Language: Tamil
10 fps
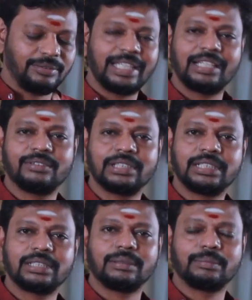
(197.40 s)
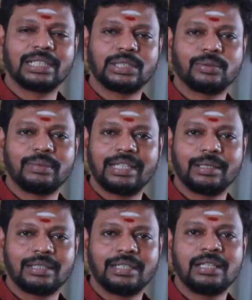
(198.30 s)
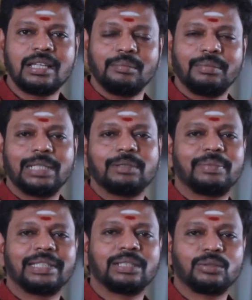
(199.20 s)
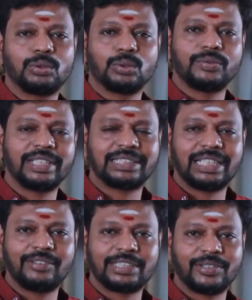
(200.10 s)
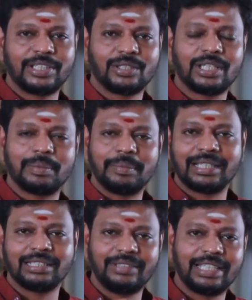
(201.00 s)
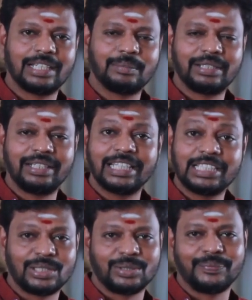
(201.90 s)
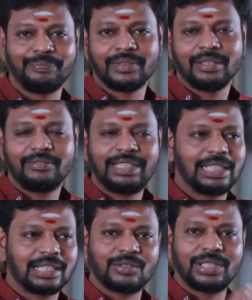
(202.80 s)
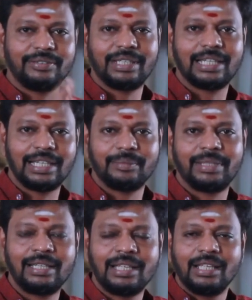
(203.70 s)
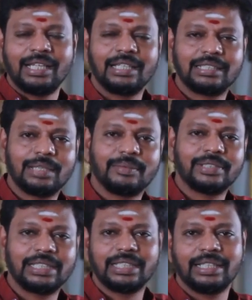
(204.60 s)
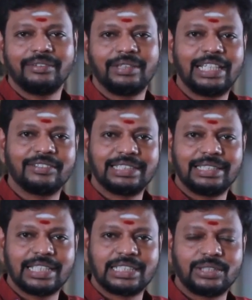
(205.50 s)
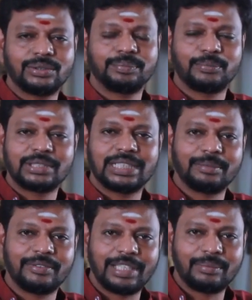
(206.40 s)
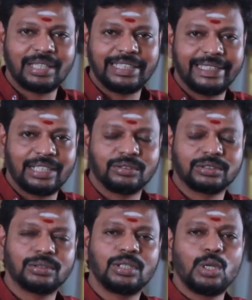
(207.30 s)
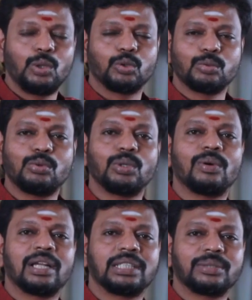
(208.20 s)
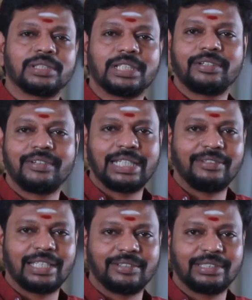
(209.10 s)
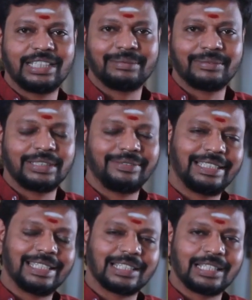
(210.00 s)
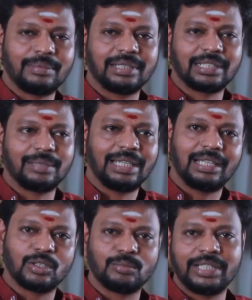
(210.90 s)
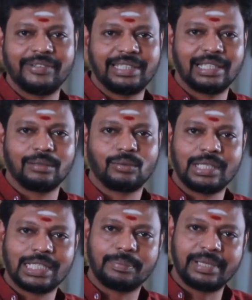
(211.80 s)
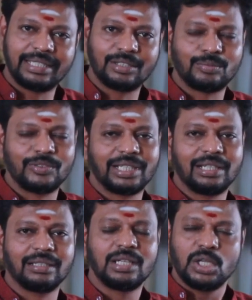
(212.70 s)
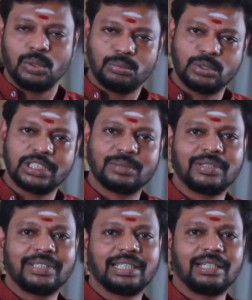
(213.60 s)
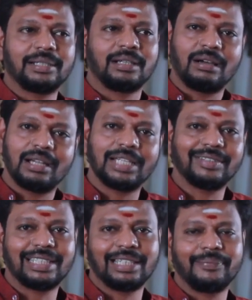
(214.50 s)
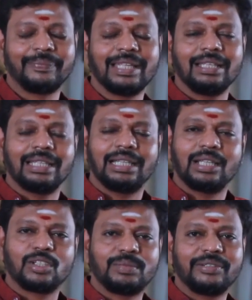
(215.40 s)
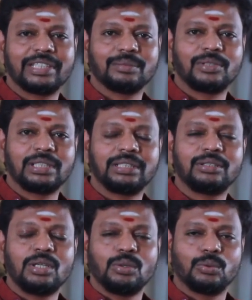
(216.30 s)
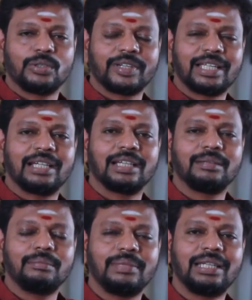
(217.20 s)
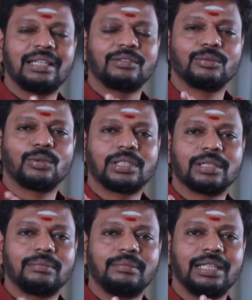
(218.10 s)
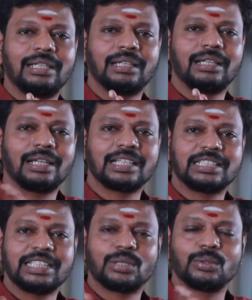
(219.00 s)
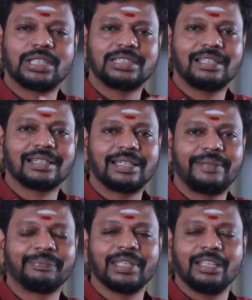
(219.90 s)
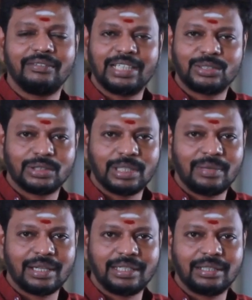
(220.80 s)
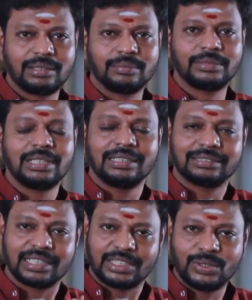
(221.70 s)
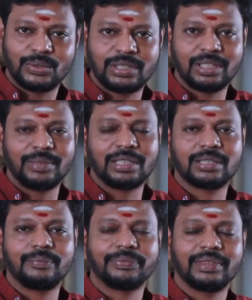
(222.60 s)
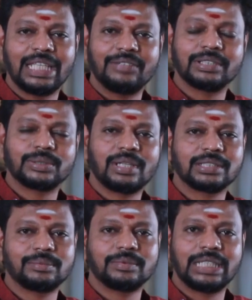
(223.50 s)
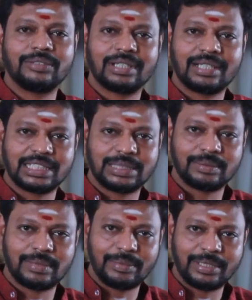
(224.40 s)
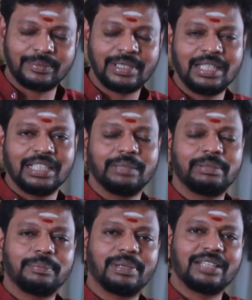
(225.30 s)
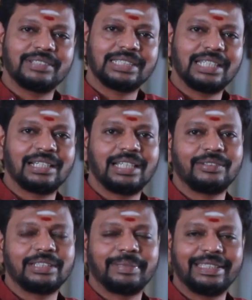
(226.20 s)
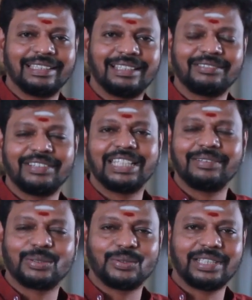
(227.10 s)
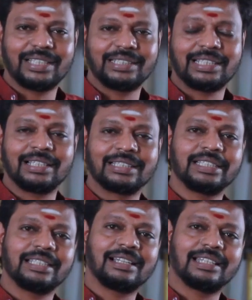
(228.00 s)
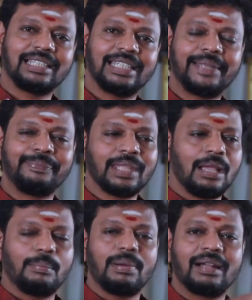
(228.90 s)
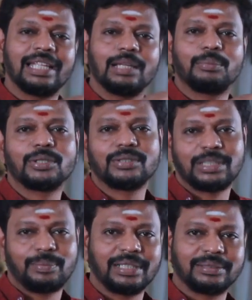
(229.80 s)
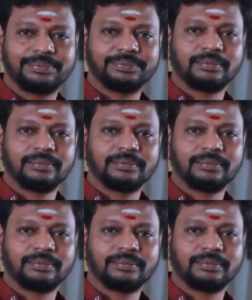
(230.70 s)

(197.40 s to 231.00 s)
வேரின் வந்து மகத்துவம் எங்கே இருக்குன்னா மினிமம் பார்த்திங்கன்னா ஒரு டூ வீக்ஸ் த்ரீ வீக்ஸ் வரைக்கும் இருக்கும் அப்புறமேட்டுக்கு அந்த வேரை நம்ம எரிச்சிடணும் வீட்டில் இருக்கக்கூடிய வேர் எல்லாமே எடுத்து நம்ம வந்து வெளியில் வச்சு எரிச்சிட்டு புதுசாக நம்ம வேர் மாற்றிக்கிட்டே இருக்கணும் ஸோ ஒரு மூணு வாரத்துக்கு ஒரு தடவை வெட்டி வேரை வந்து நம்ம வந்து வீட்டில் இருக்கிறத மாற்றலாம் எல்லா ரூம்லேயும் வைக்கலாம் குழந்தைங்க படிக்கிற ரூம் வைக்கலாம் பூஜை ரூமில் வைக்கலாம் ஹாலில் வைக்கலாம் எல்லா ரூம்லையும் வைக்கும் பொழுது ஒரு வகையான மின் ஓட்டம் மின் அழற்சியை கொடுத்துச்சுனாக்கா வீடு சுத்தமாக இருக்கும் சக்தியோட்டம் இருக்கும் தெய்வ சுவாசமும் தெய்வ கடாட்சமும் அமையும் இப்படி பல விஷயங்களை வந்து பார்த்திங்கன்னா வெட்டி வேர் கொடுக்கிறது அதனால தான் அந்த காலத்திலேயே பானையில் போட்டு வச்சுருப்பாங்க